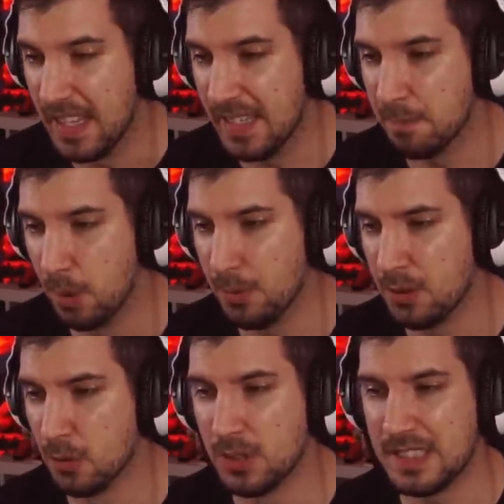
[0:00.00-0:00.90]
Äh, Bobby
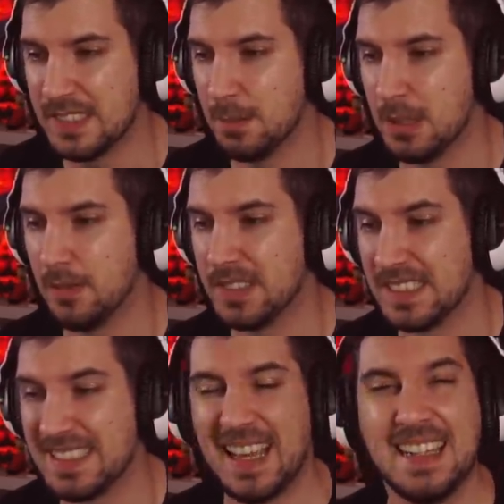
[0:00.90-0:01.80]
Kotick ist ja mittlerweile
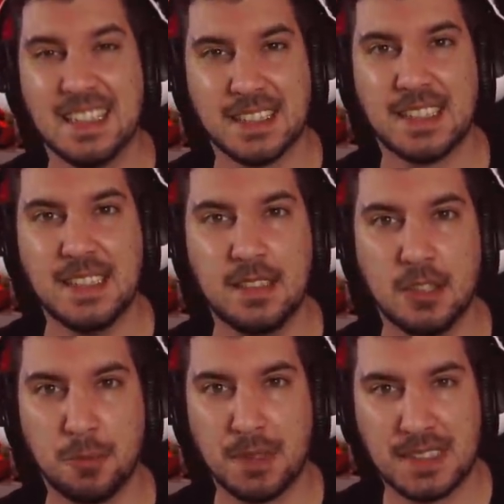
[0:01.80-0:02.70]
seit drei Jahrzehnten
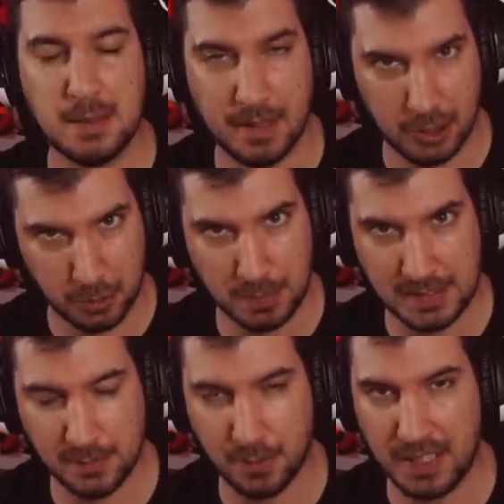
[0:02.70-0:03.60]
im Prinzip an der
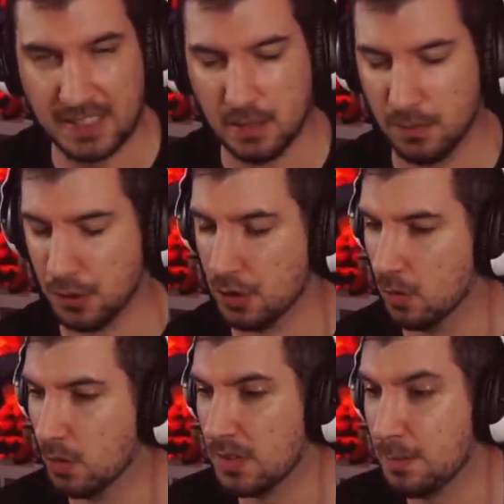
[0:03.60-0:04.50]
Spitze von Activision.
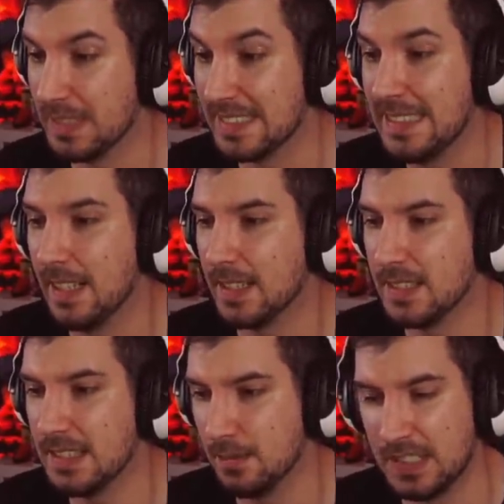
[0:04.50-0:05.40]
Und man sieht leider
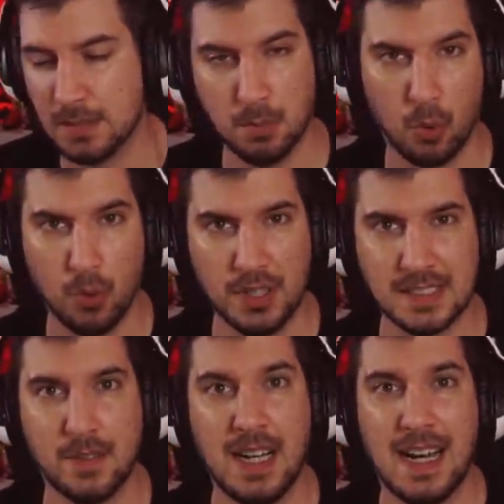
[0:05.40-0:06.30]
nicht, in welchem Büro
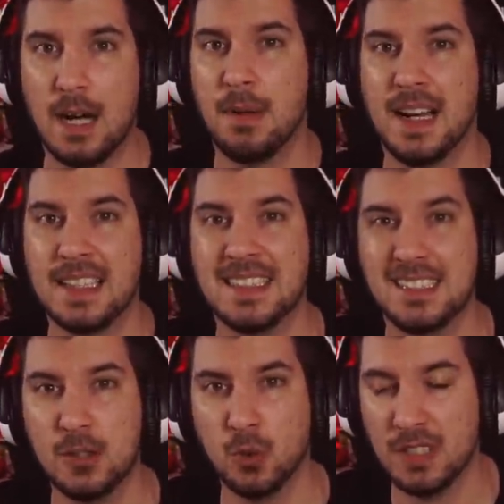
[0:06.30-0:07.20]
das war, aber eine
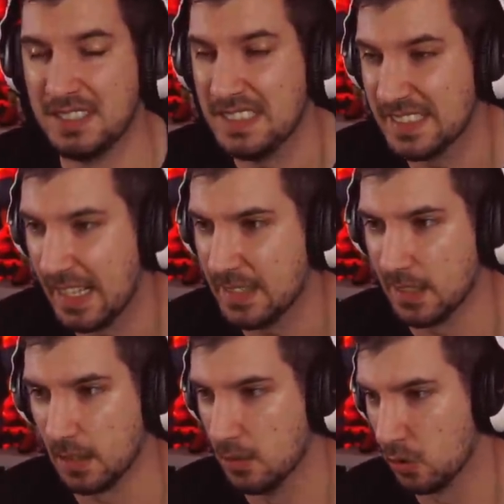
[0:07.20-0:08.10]
junge Designerin.